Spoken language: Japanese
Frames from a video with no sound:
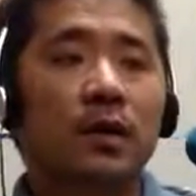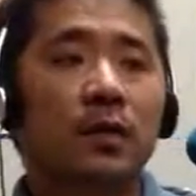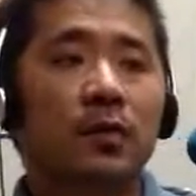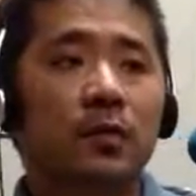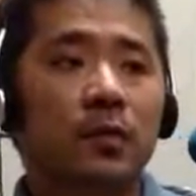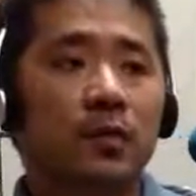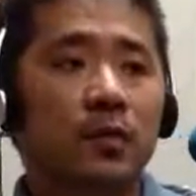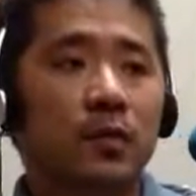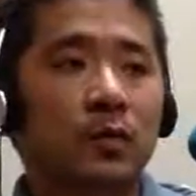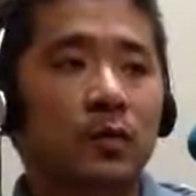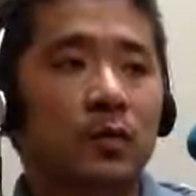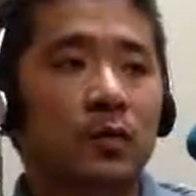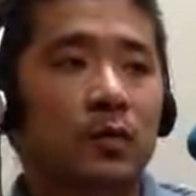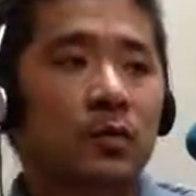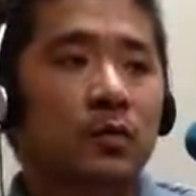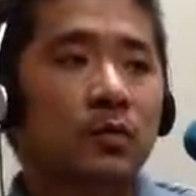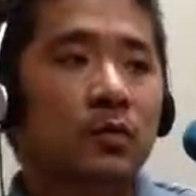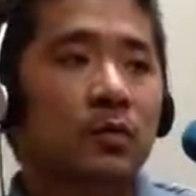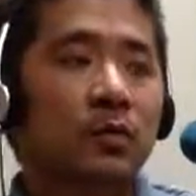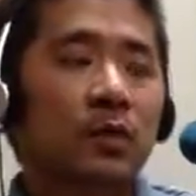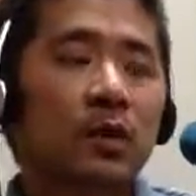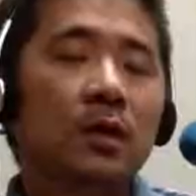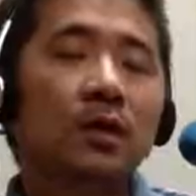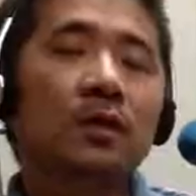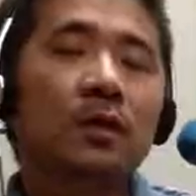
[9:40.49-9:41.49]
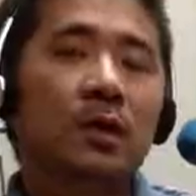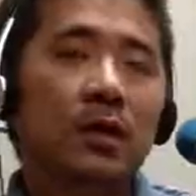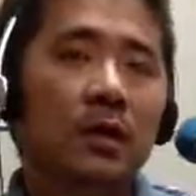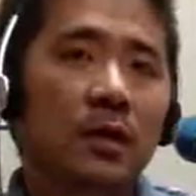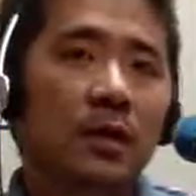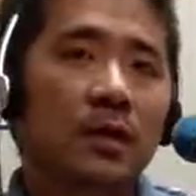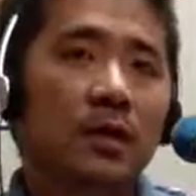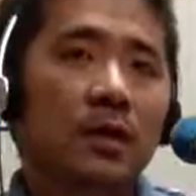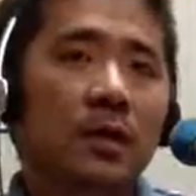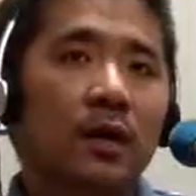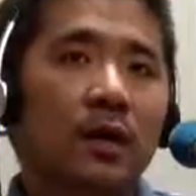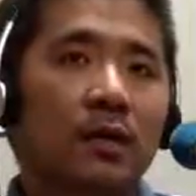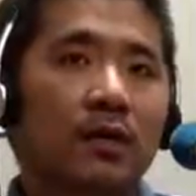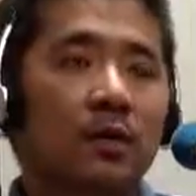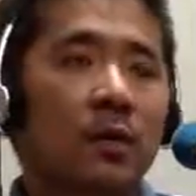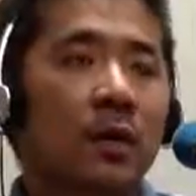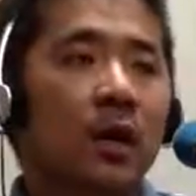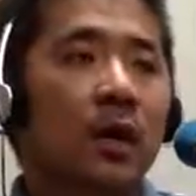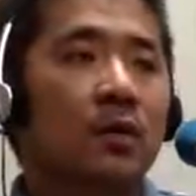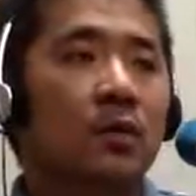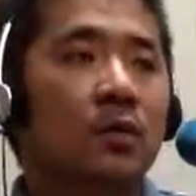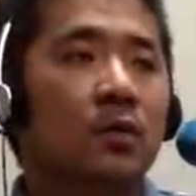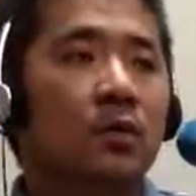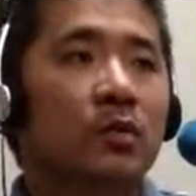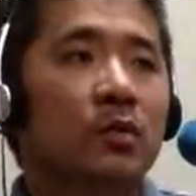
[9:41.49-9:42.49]
のスクールではない、うん、
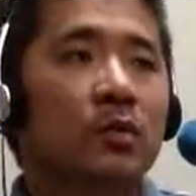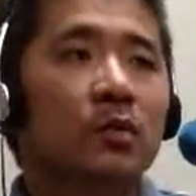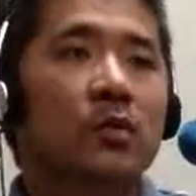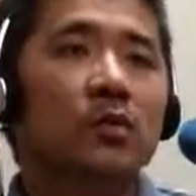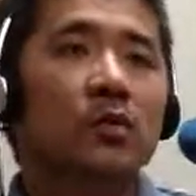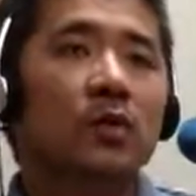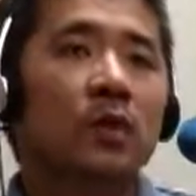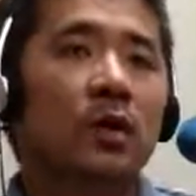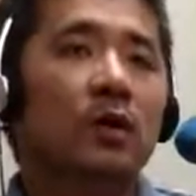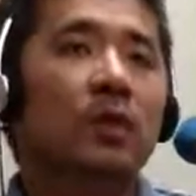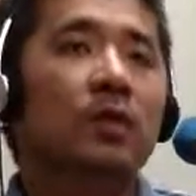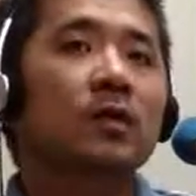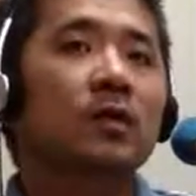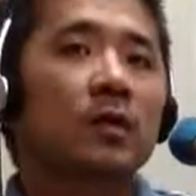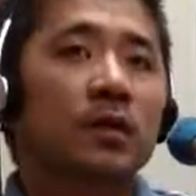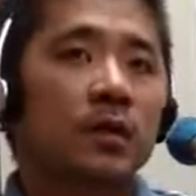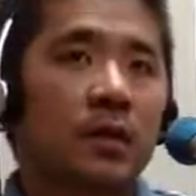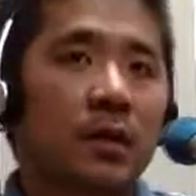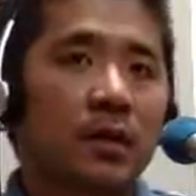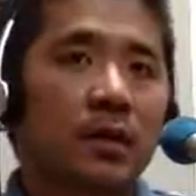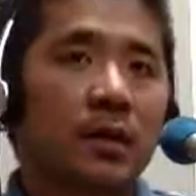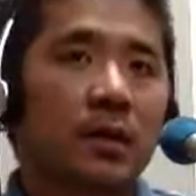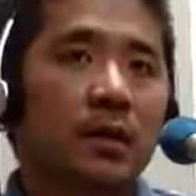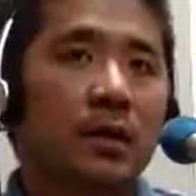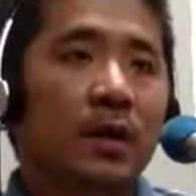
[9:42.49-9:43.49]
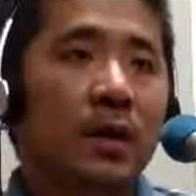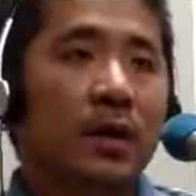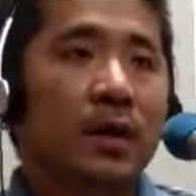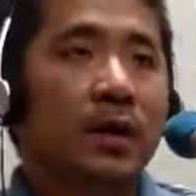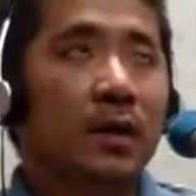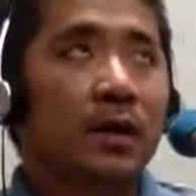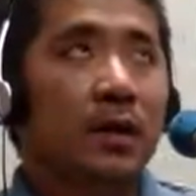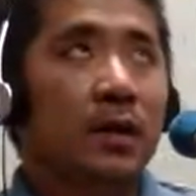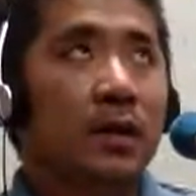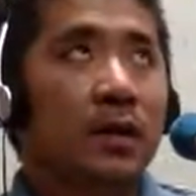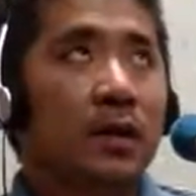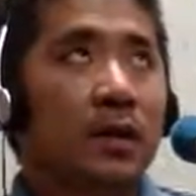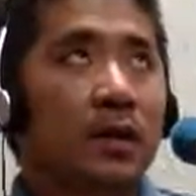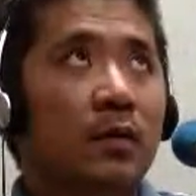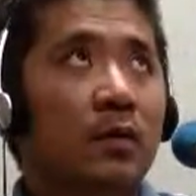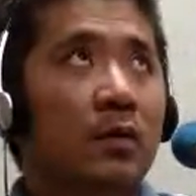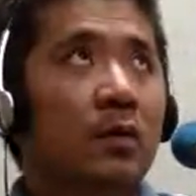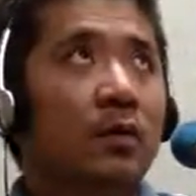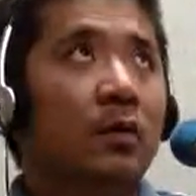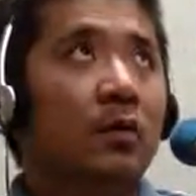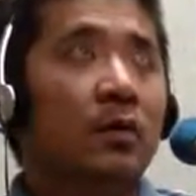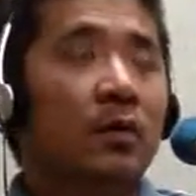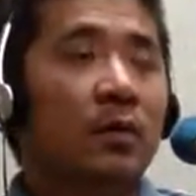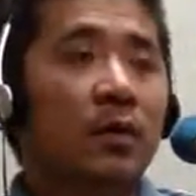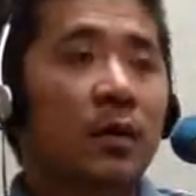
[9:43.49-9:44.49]
学校授業に合わせて、はいえー、
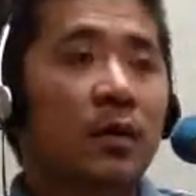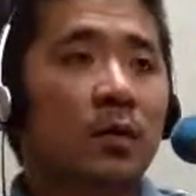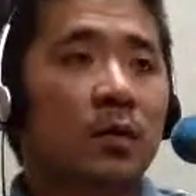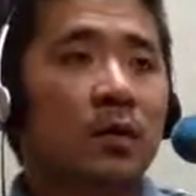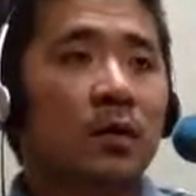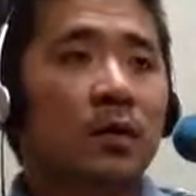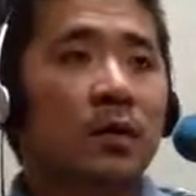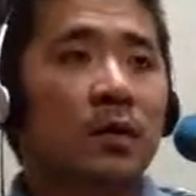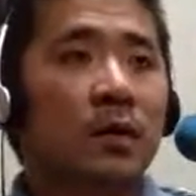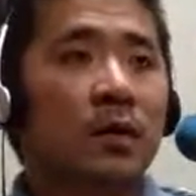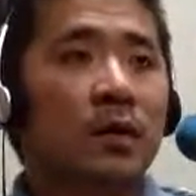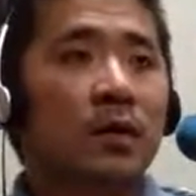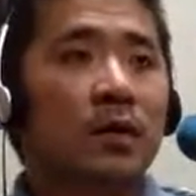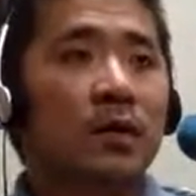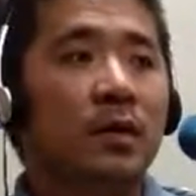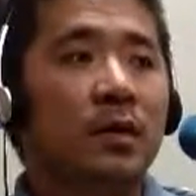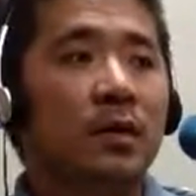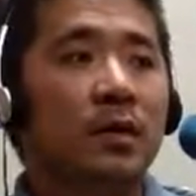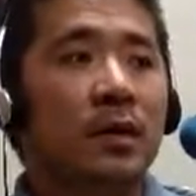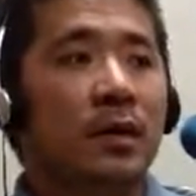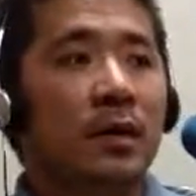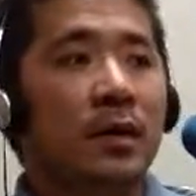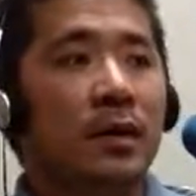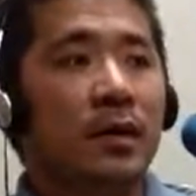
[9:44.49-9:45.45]
ご要望に合わせて、